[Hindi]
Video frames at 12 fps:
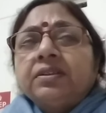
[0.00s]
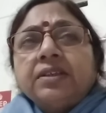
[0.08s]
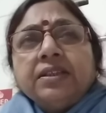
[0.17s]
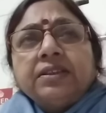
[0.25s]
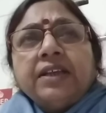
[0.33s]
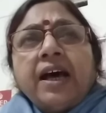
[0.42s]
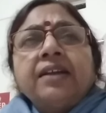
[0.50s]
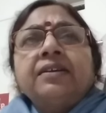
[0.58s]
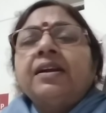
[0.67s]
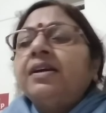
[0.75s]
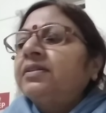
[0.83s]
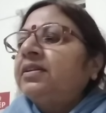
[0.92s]
संचार
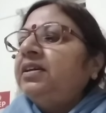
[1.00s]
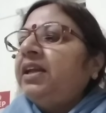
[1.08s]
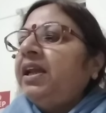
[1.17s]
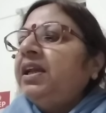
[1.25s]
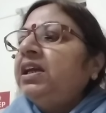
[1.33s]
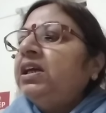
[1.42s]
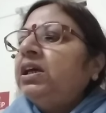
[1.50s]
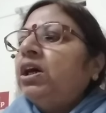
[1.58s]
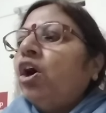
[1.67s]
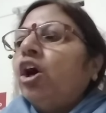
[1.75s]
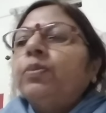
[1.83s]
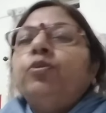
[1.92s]
क्रांति ने
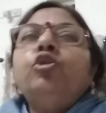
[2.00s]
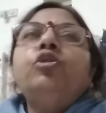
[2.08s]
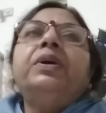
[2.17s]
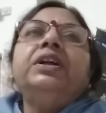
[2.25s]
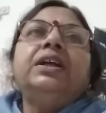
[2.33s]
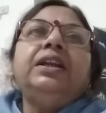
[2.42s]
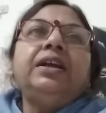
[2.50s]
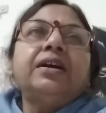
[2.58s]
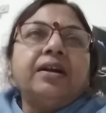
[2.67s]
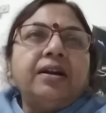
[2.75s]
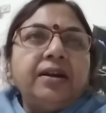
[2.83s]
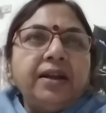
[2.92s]
और
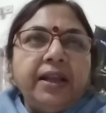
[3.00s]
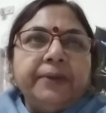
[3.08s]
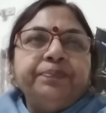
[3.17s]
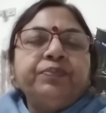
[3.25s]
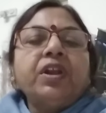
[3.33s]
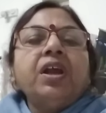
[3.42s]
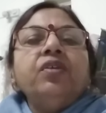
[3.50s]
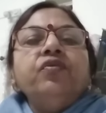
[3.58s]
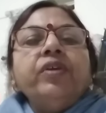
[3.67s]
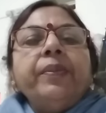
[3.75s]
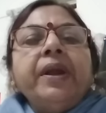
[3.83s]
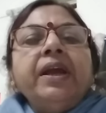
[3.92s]
भूमंडलीकरण ने
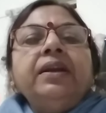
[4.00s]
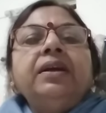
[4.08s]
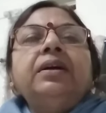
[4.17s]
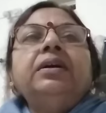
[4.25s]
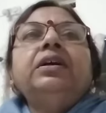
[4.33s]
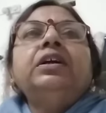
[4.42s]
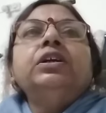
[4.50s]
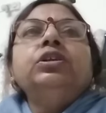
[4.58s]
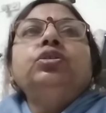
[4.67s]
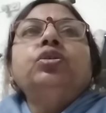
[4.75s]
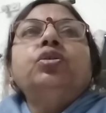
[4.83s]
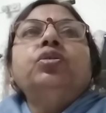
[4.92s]
विभिन्न
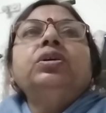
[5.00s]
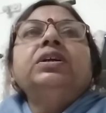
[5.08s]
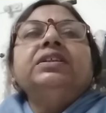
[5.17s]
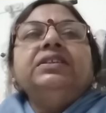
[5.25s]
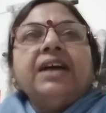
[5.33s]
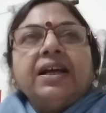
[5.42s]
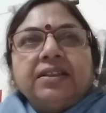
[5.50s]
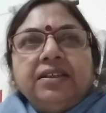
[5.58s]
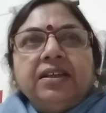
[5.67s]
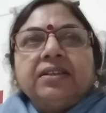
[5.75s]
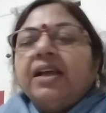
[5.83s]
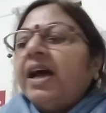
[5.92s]
जो
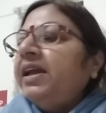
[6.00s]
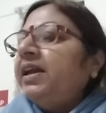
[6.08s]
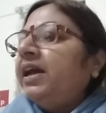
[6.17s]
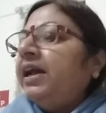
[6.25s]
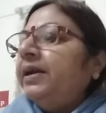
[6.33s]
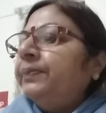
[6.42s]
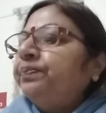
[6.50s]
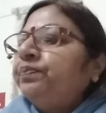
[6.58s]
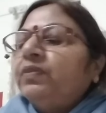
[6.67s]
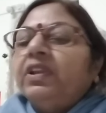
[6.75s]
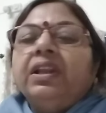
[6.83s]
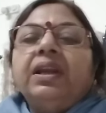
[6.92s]
जातीयताएं हैं
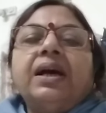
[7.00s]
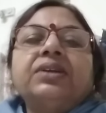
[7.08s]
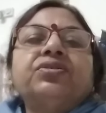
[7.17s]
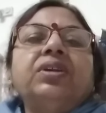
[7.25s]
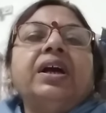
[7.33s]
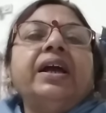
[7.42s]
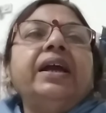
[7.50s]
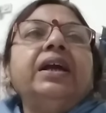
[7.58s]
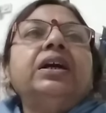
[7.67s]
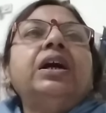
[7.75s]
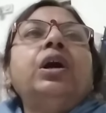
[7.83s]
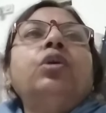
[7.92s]
नस्ल हैं
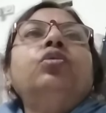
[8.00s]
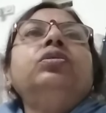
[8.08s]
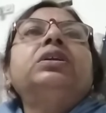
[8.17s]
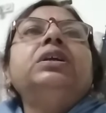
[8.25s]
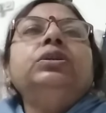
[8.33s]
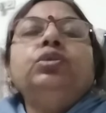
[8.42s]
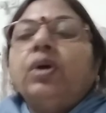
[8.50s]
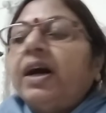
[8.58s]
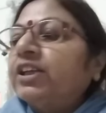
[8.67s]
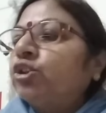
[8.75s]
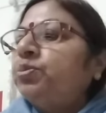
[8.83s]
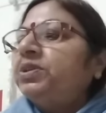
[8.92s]
उनकी जो
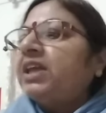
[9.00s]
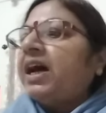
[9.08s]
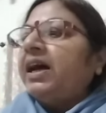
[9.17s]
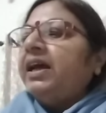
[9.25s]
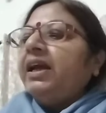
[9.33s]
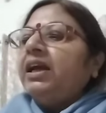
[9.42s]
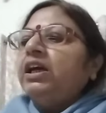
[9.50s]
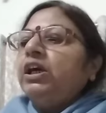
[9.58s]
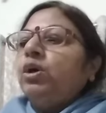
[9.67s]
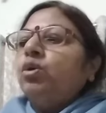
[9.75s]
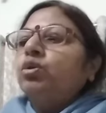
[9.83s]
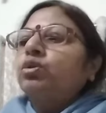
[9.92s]
अस्मिता है
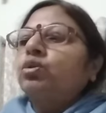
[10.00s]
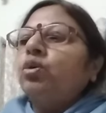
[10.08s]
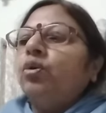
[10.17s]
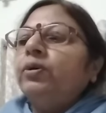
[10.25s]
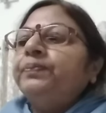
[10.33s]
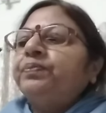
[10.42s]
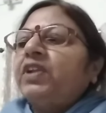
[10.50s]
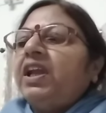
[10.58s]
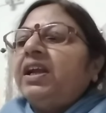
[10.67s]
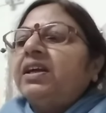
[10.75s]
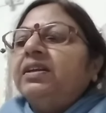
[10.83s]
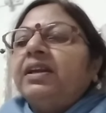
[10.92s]
उसको
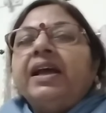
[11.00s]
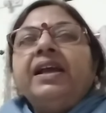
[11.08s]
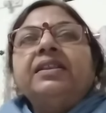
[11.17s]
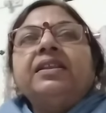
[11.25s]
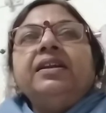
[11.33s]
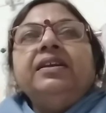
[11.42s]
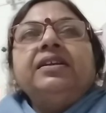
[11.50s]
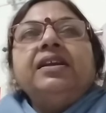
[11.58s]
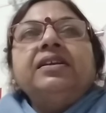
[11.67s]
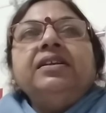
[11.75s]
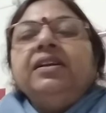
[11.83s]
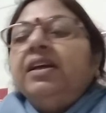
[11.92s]
एक नए
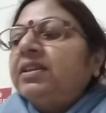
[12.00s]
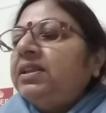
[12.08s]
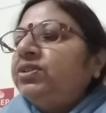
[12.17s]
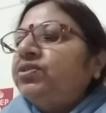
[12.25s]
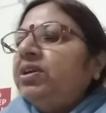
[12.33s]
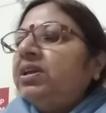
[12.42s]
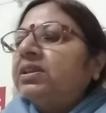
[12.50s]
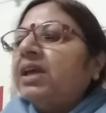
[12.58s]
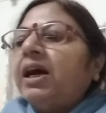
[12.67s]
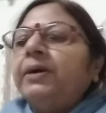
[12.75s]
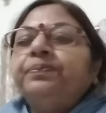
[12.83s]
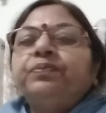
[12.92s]
तरीके की
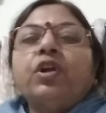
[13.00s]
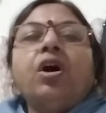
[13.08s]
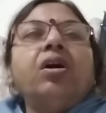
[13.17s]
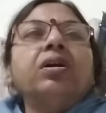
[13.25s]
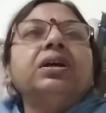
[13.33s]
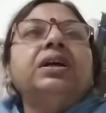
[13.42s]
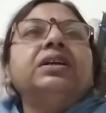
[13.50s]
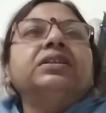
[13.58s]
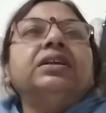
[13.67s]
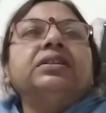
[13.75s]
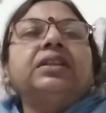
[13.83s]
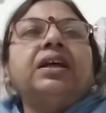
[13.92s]
गतिशीलता और
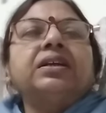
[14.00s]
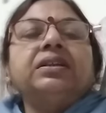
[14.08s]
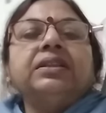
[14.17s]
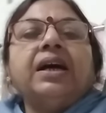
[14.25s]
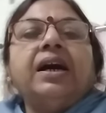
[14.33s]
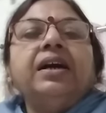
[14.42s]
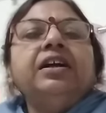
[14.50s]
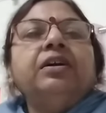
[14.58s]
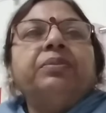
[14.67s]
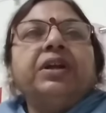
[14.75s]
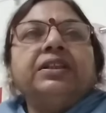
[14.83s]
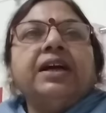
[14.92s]
सतर्कता
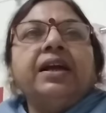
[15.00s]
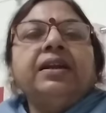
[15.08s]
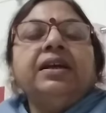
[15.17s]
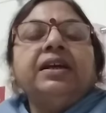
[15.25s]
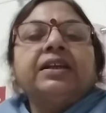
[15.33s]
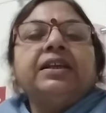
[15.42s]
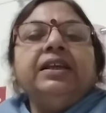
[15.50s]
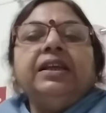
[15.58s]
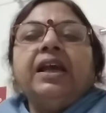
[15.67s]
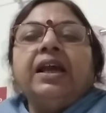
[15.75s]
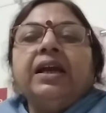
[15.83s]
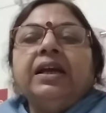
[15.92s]
प्रदान की
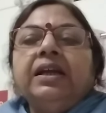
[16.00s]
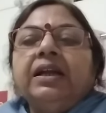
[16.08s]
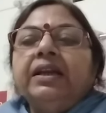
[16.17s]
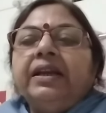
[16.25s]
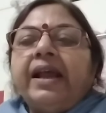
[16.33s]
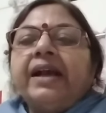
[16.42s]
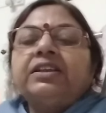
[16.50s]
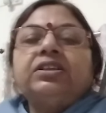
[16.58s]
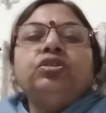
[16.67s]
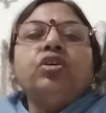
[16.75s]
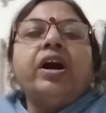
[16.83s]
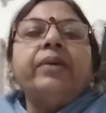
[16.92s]
है नेक्स्ट
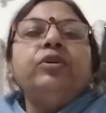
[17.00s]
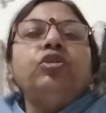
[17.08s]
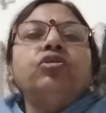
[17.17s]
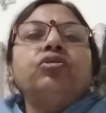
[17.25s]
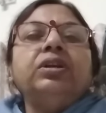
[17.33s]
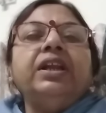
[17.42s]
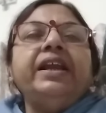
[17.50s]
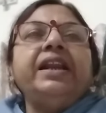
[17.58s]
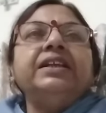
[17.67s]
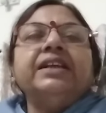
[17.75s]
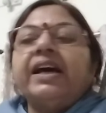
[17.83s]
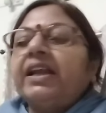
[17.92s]
जो हम लोग
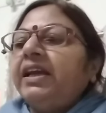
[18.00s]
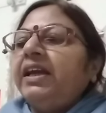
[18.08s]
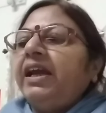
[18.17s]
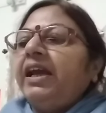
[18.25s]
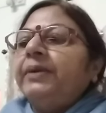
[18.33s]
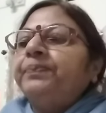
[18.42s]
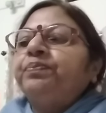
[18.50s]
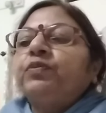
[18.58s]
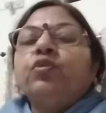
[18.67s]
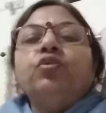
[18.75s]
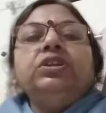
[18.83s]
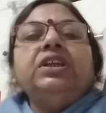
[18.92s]
लेने जा रहे हैं
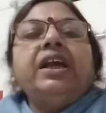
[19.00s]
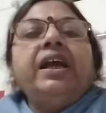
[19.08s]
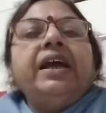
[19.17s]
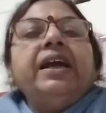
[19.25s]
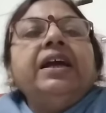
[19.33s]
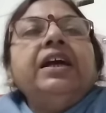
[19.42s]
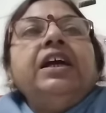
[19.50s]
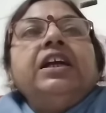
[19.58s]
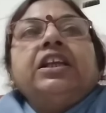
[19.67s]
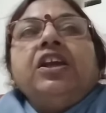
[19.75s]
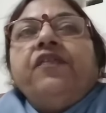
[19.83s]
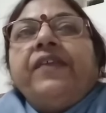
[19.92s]
वो ये है
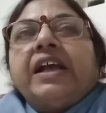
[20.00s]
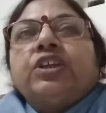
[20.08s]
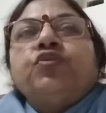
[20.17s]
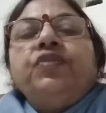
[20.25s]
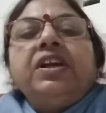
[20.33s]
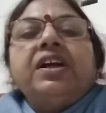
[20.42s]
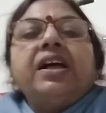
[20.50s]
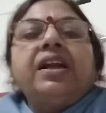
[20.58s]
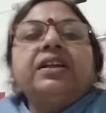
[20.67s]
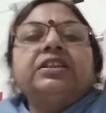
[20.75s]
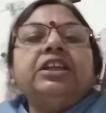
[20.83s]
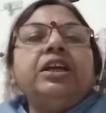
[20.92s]
कि
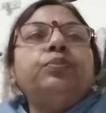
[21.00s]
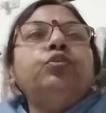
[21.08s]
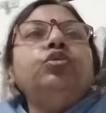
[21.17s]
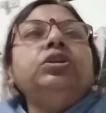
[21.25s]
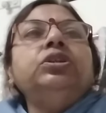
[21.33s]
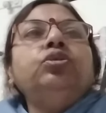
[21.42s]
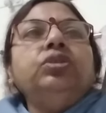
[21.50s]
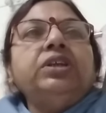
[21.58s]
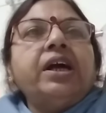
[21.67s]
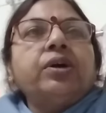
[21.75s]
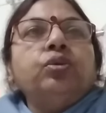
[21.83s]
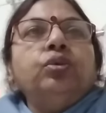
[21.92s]
वैश्वीकरण से पूरी
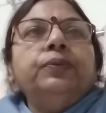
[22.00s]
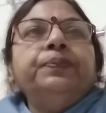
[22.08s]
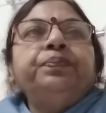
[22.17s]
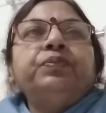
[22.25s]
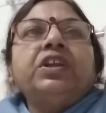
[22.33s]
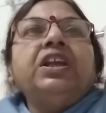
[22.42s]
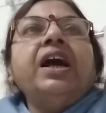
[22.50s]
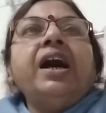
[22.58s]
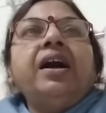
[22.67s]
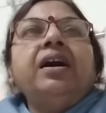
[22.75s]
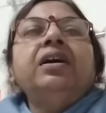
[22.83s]
दुनिया को क्या